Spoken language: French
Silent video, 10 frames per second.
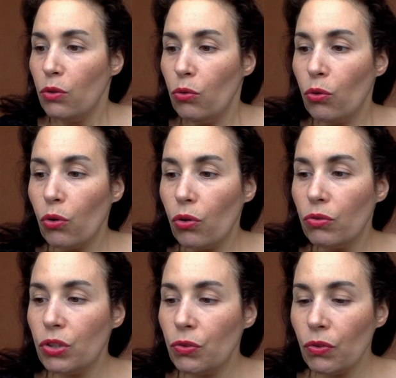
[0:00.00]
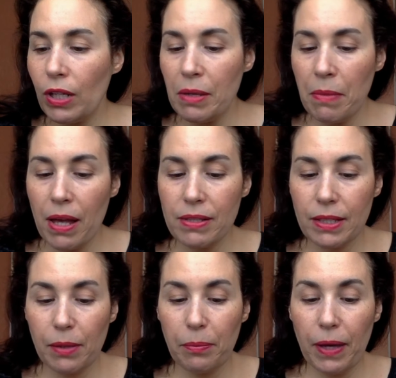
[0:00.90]
Donc, en continuant dans les
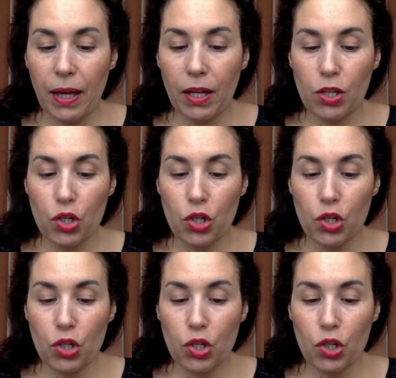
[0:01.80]
masques, eh ben,